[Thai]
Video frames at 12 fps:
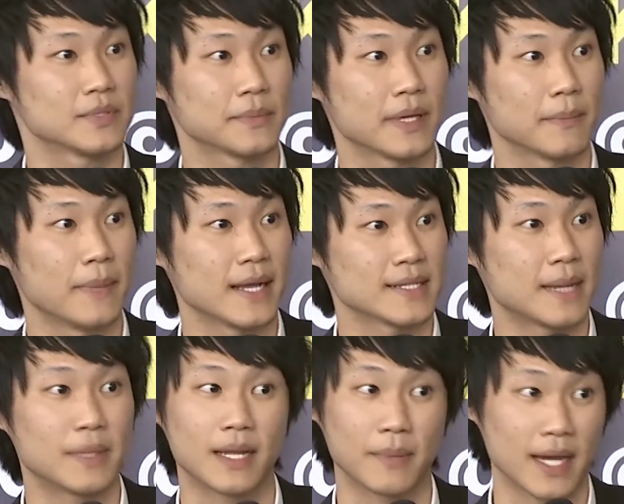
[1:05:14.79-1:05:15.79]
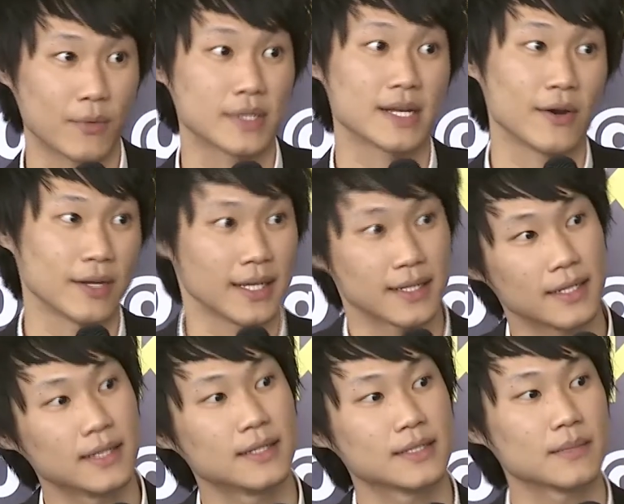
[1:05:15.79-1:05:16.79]
ใช่ไหมครับแบงก์ชาติไม่ทำงานวันเสาร์อาทิตย์
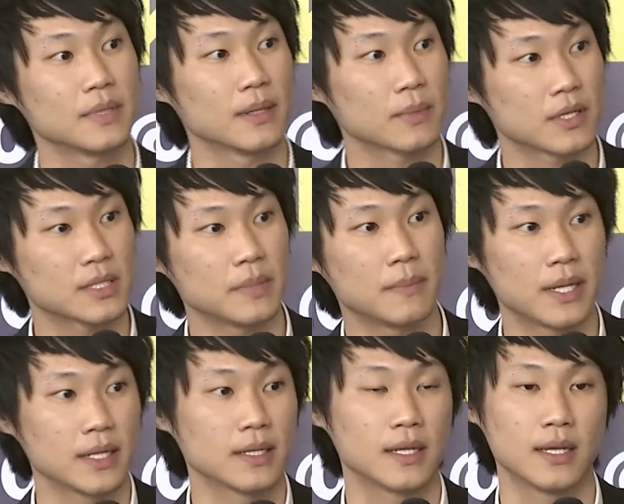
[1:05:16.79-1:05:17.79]
ใช่ไหมครับก็จะมีเป็น